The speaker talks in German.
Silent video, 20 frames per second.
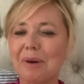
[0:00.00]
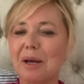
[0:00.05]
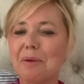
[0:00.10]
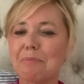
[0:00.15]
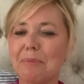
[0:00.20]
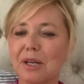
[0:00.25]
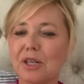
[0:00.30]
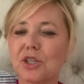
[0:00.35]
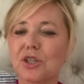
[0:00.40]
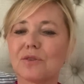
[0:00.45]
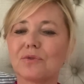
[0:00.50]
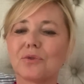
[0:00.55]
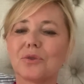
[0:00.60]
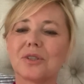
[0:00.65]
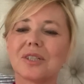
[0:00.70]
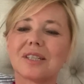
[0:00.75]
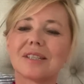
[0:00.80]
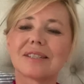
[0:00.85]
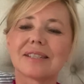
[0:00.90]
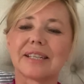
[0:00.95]
ein
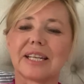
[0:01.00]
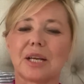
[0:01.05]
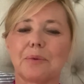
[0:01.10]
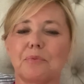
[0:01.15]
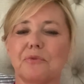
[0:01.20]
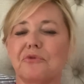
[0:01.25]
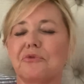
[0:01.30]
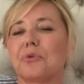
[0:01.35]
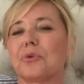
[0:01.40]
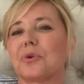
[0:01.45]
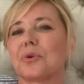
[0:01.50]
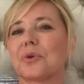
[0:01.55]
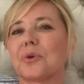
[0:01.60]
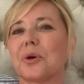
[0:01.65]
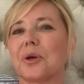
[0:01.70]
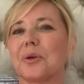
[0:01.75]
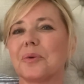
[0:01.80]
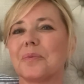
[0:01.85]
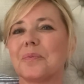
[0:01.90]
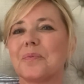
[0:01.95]
menschenwürdiges Leben führen
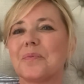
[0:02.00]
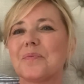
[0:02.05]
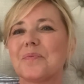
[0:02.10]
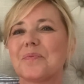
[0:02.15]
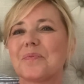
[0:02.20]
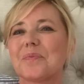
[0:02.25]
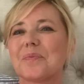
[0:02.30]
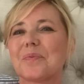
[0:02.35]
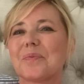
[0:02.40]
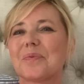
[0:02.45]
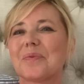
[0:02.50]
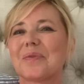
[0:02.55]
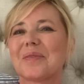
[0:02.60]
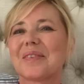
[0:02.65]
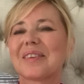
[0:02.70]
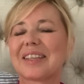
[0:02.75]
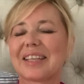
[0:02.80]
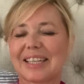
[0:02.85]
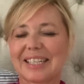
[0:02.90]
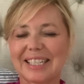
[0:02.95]
können?
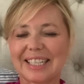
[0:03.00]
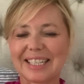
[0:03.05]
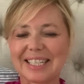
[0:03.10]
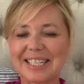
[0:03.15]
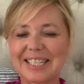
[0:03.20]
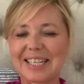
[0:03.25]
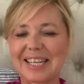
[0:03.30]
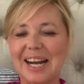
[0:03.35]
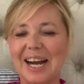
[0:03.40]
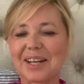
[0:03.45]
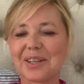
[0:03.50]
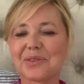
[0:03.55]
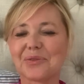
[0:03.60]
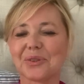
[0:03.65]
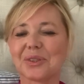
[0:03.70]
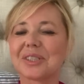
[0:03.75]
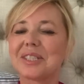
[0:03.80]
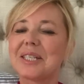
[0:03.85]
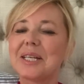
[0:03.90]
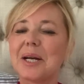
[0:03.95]
Die richtige
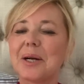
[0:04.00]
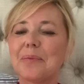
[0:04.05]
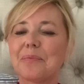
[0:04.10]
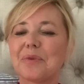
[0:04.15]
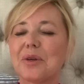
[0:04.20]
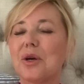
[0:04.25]
Antwort hier?